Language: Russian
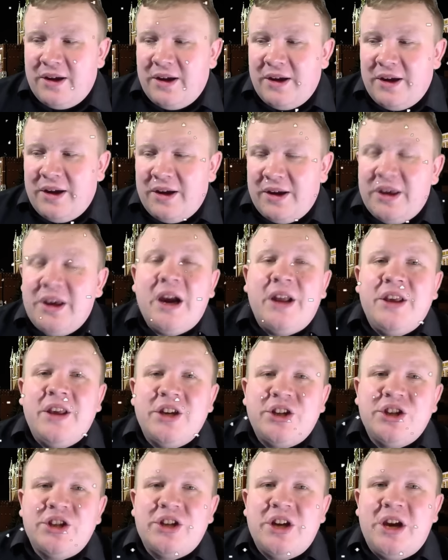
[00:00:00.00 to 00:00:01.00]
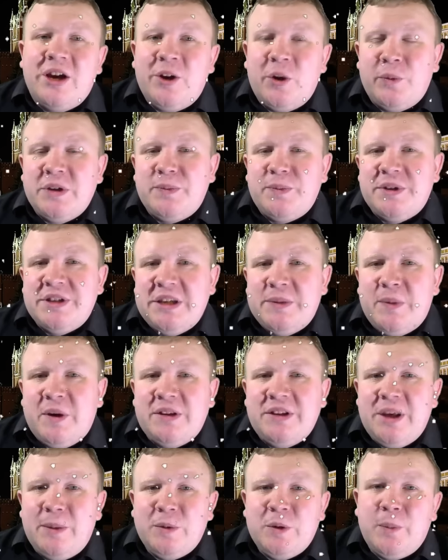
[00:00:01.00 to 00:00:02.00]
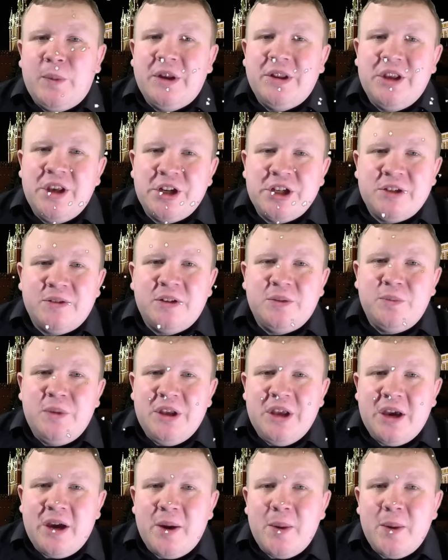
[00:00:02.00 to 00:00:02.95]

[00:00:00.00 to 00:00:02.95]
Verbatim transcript: И, конечно же, огромное спасибо тем, кто поддерживает меня